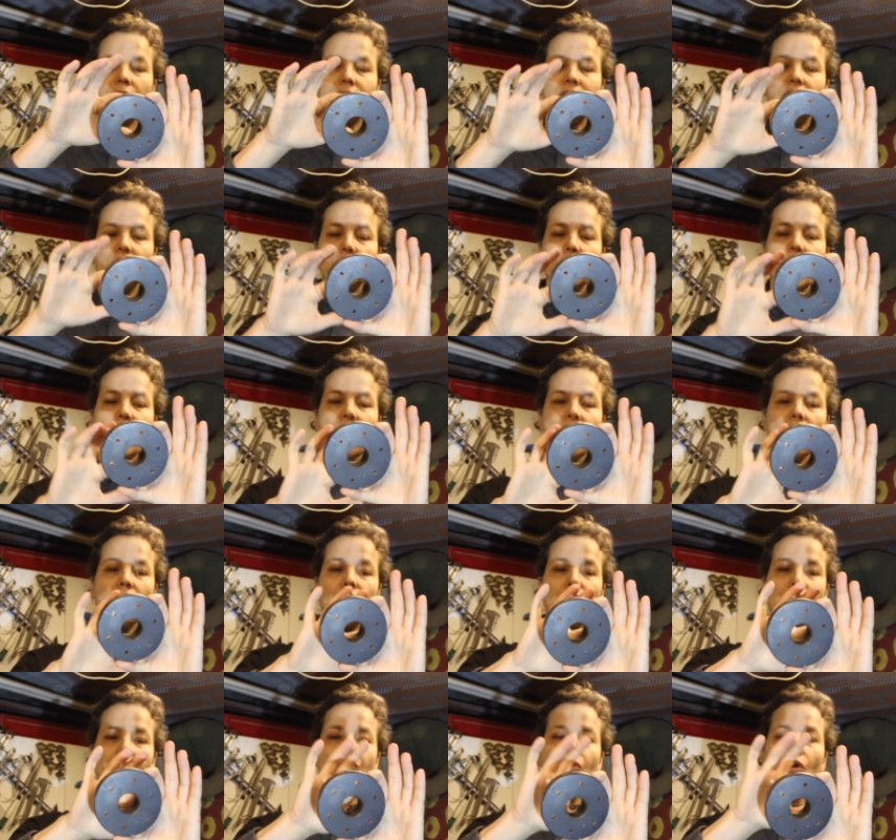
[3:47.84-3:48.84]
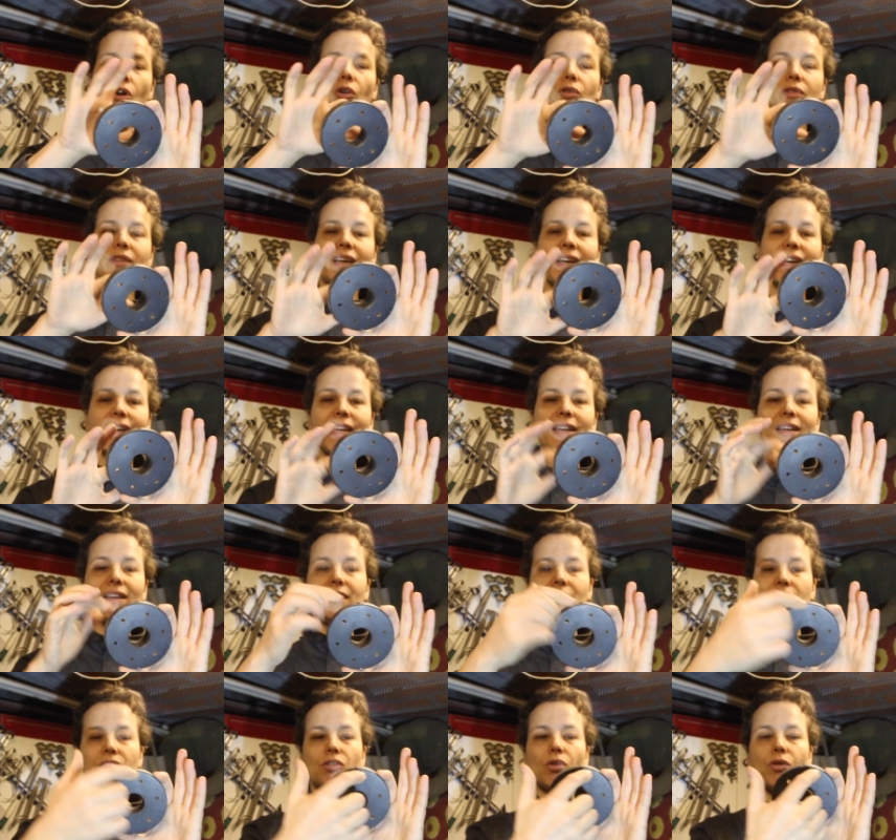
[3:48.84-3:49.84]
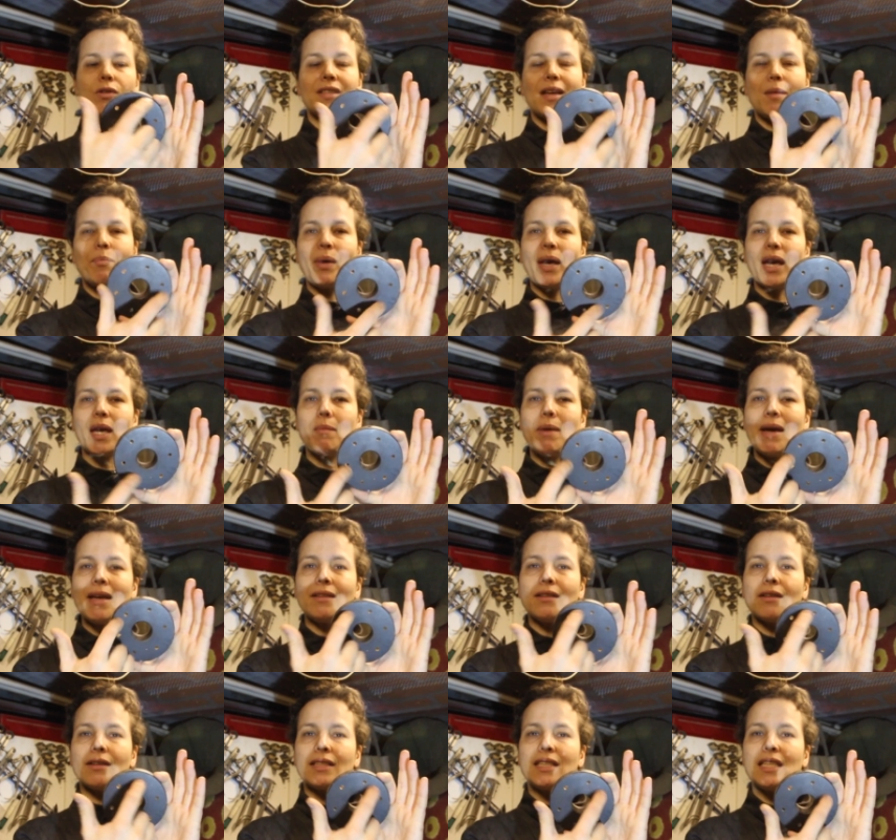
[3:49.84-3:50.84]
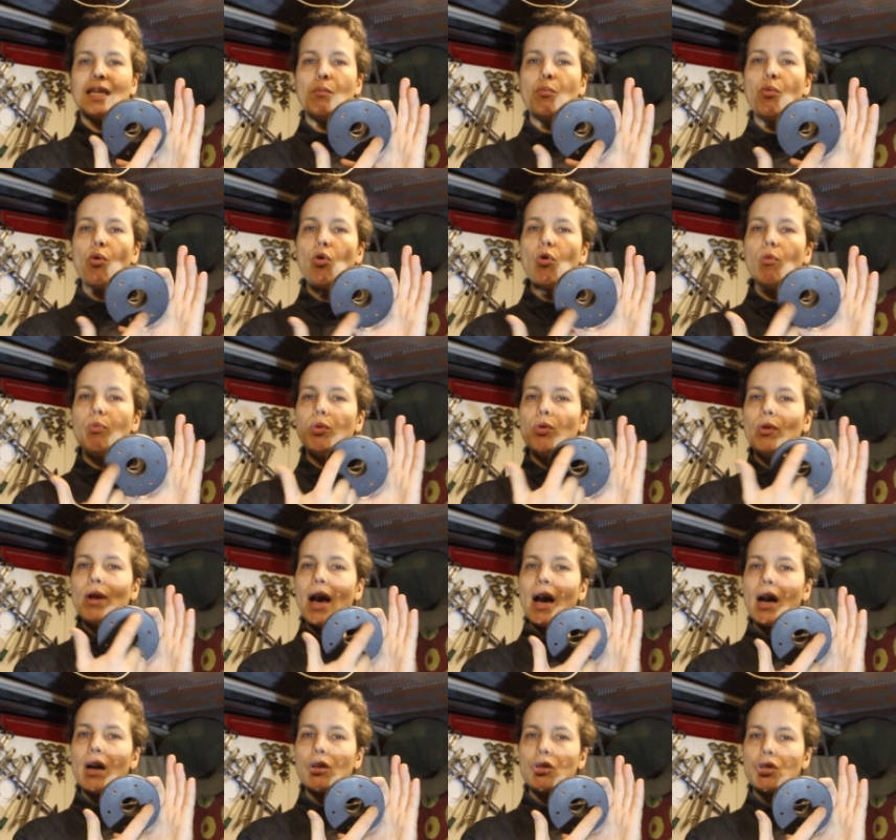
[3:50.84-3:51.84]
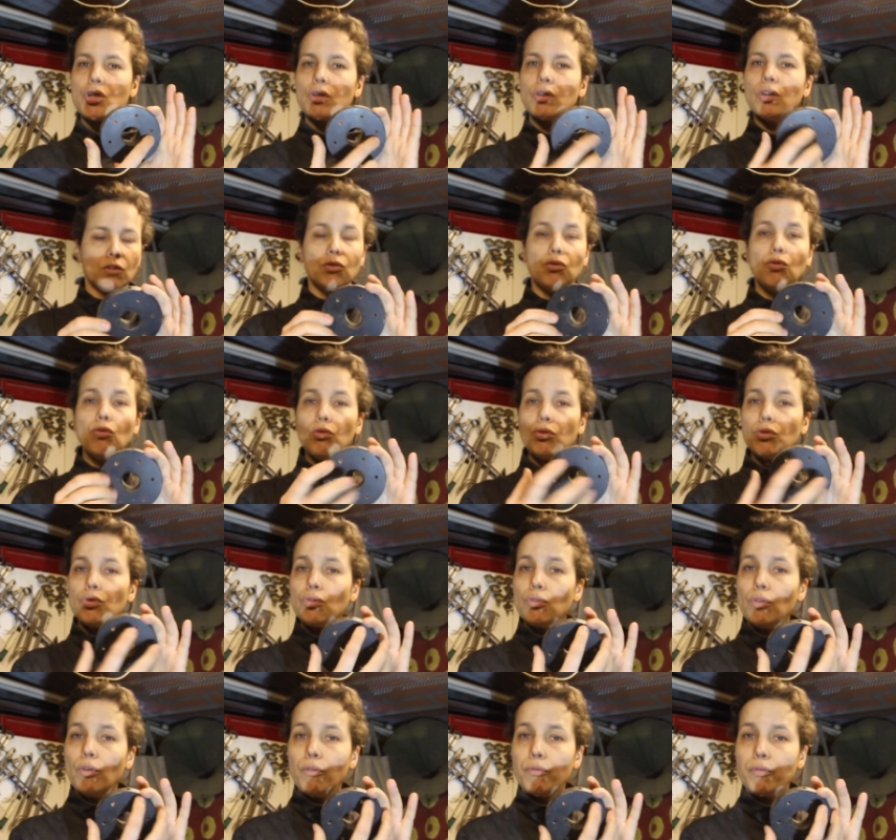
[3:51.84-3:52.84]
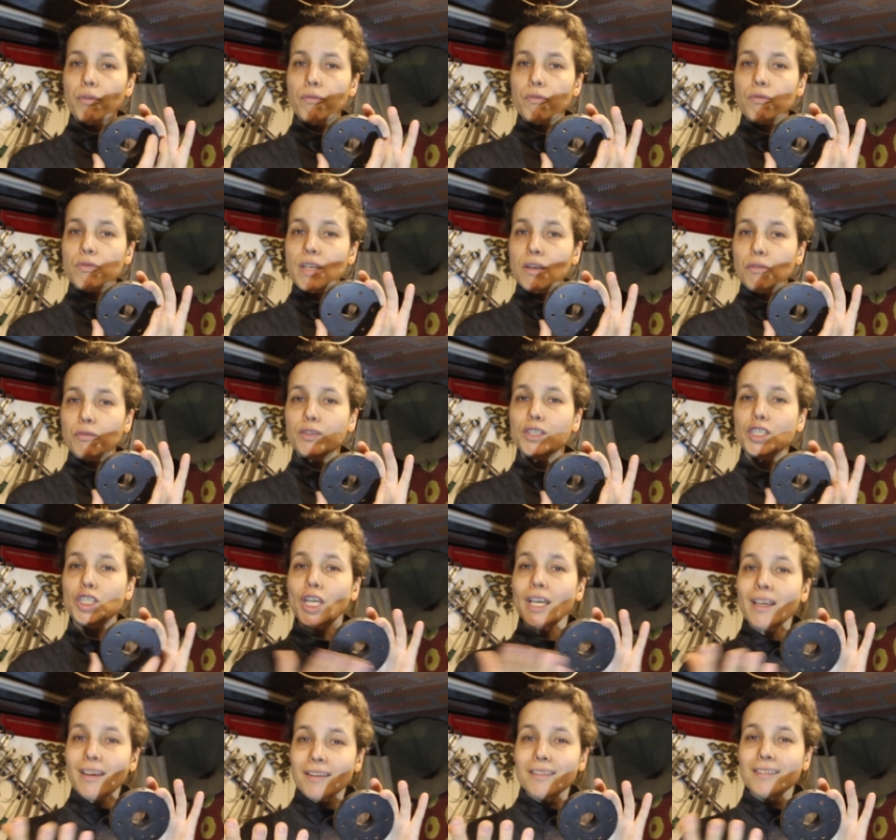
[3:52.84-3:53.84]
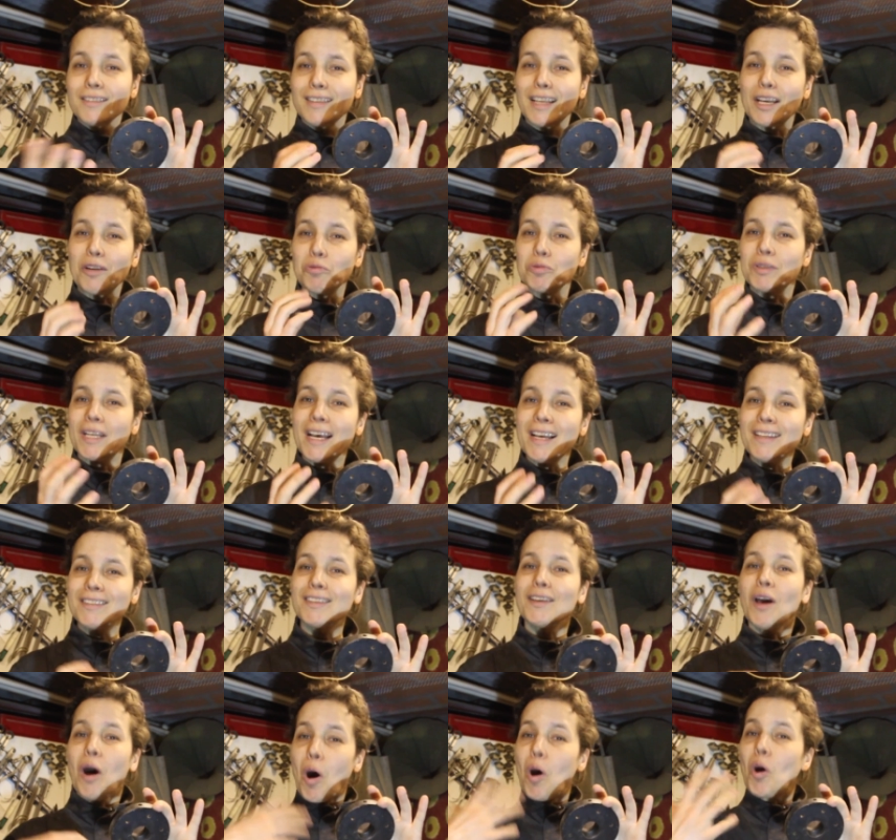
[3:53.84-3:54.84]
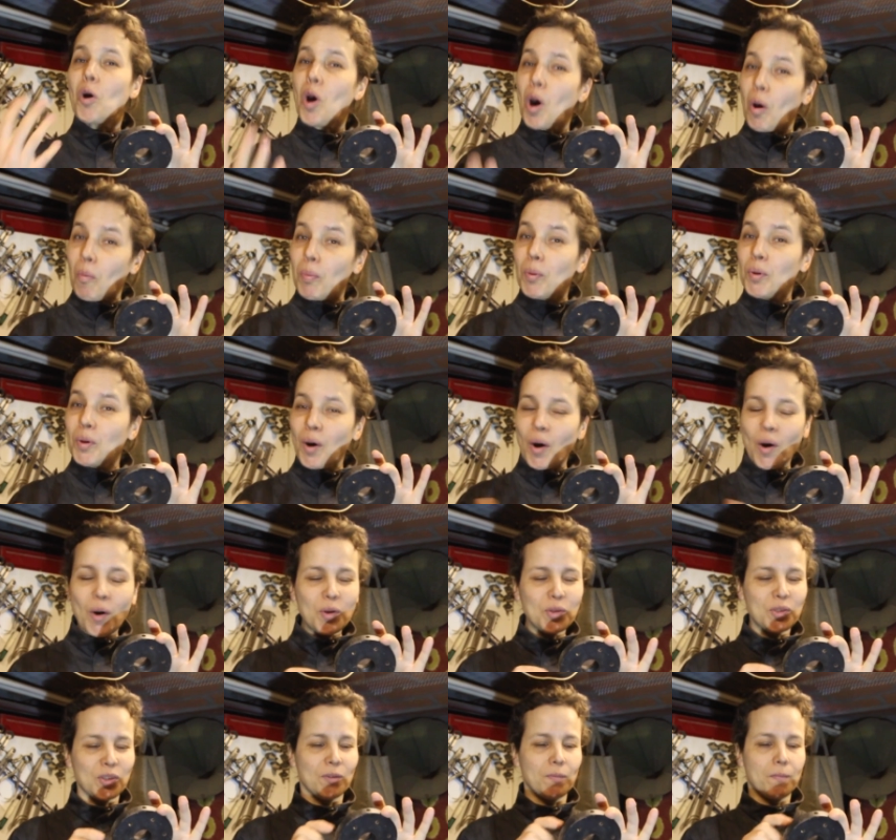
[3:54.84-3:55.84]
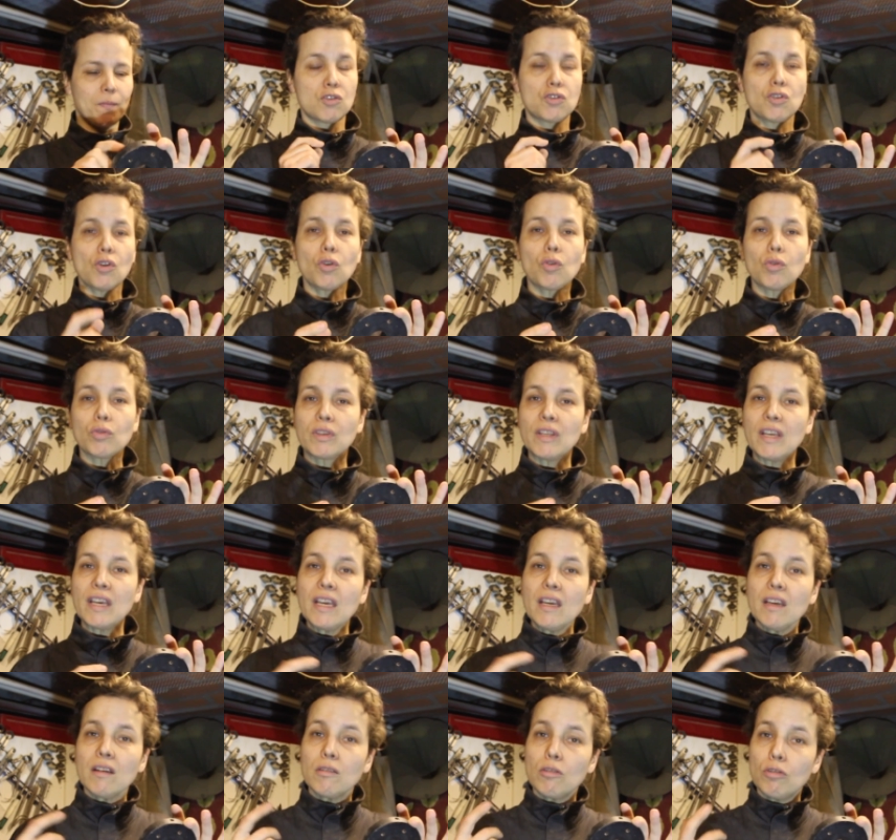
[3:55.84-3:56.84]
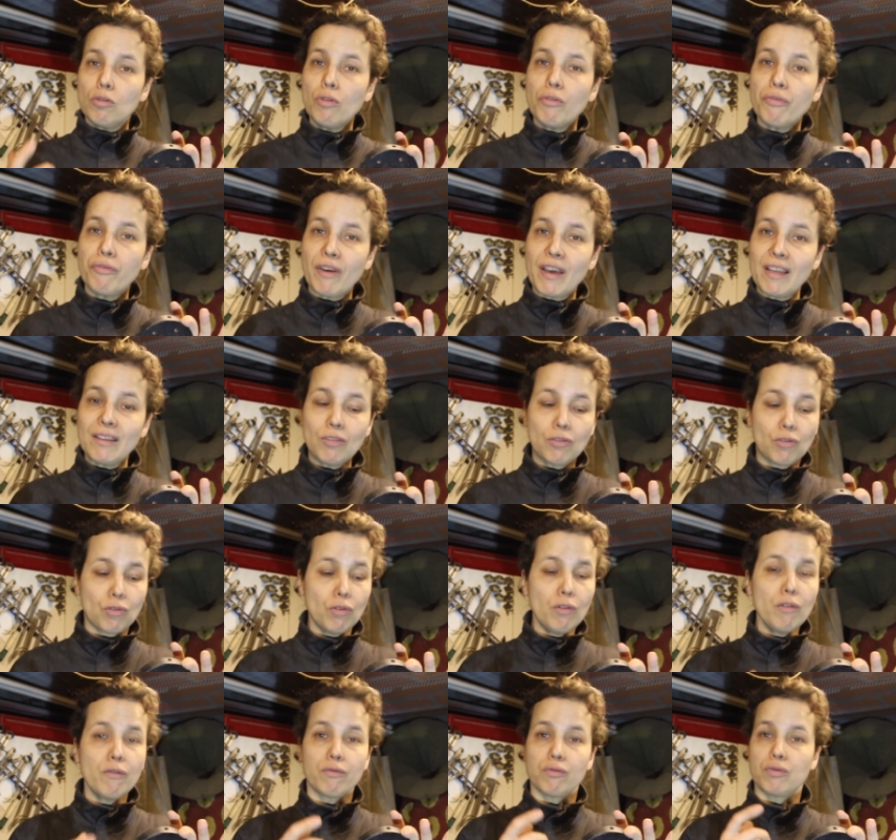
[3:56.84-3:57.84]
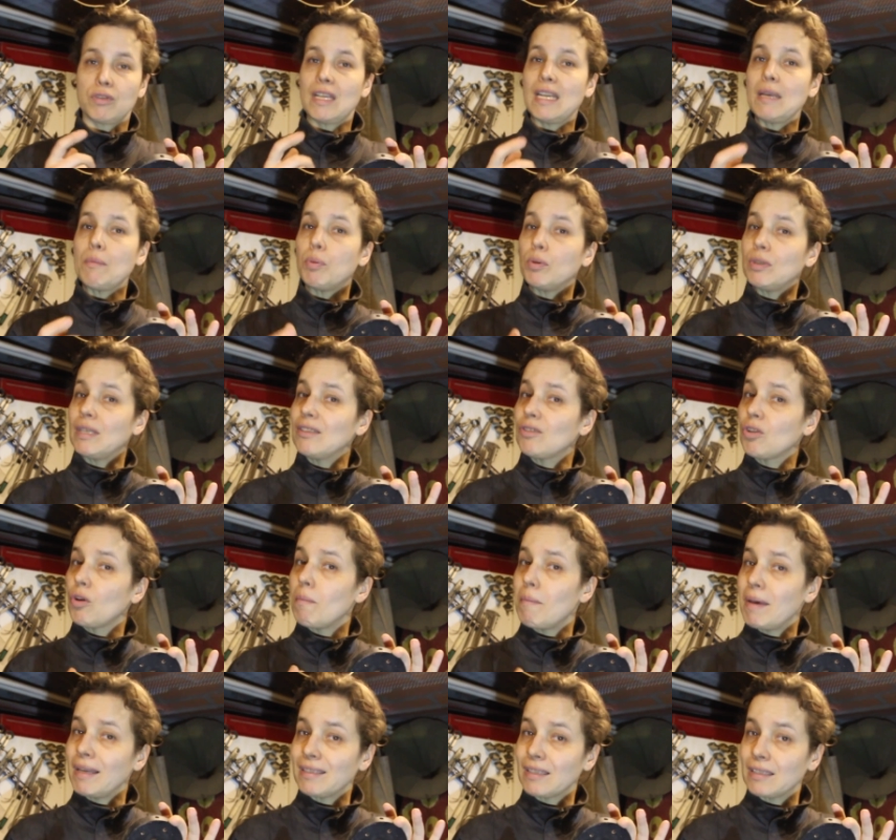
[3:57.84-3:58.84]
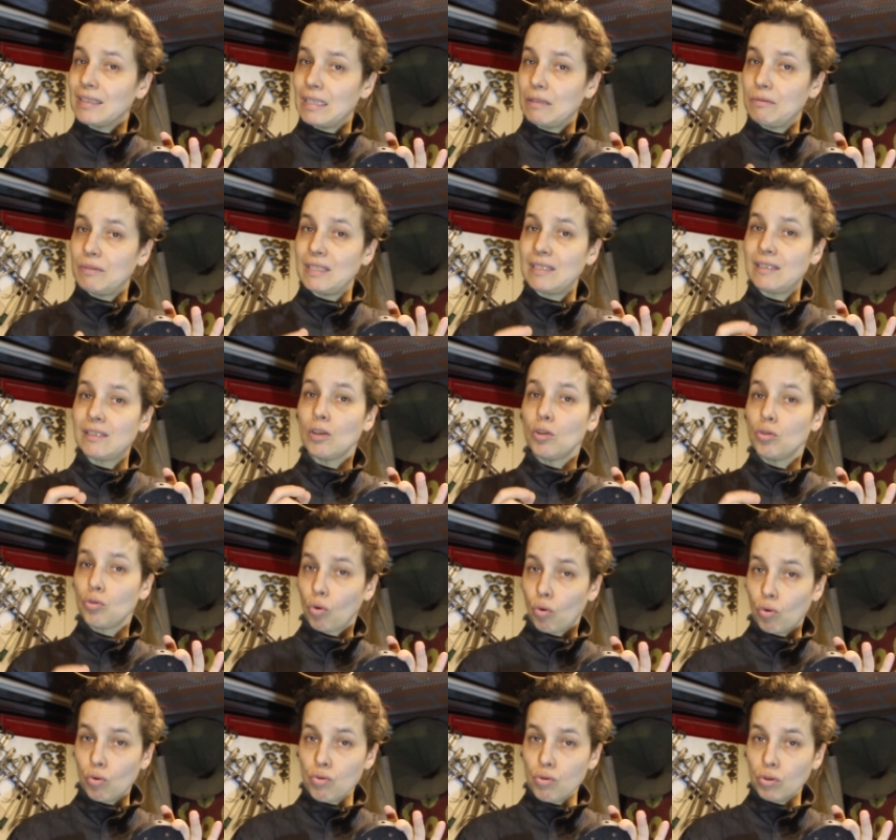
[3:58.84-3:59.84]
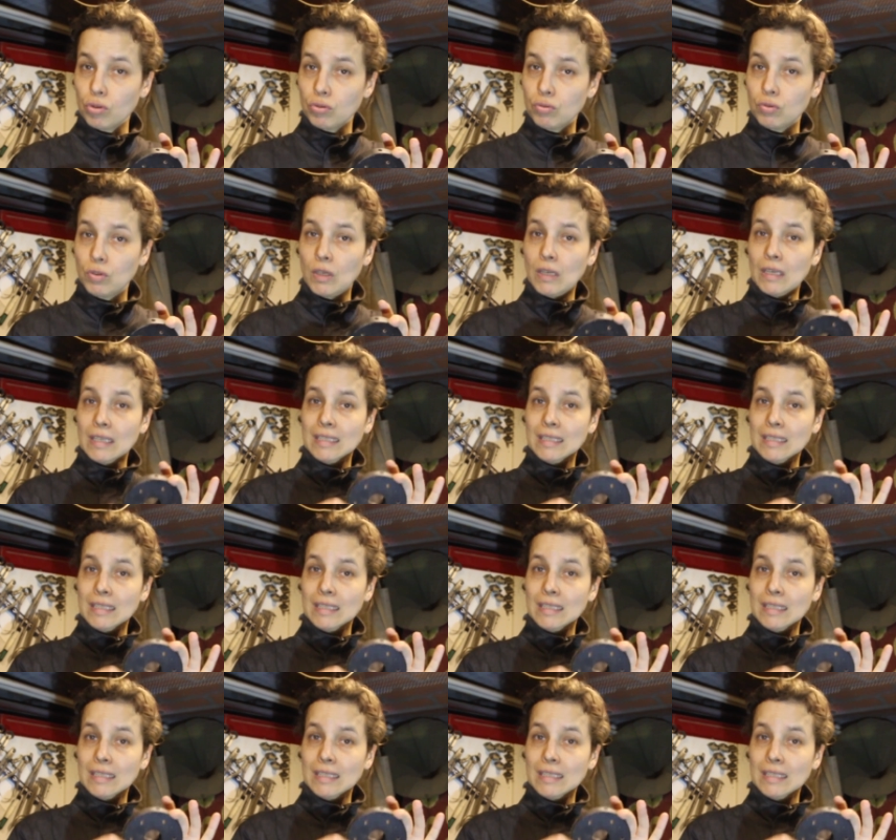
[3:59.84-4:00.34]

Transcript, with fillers: Déjà, vous rentrez dans un périmètre qui est beaucoup plus large. Donc, vous vous infligez des contraintes encore plus grandes, sans compter le fait que vous allez peut-être mettre des vis trop courtes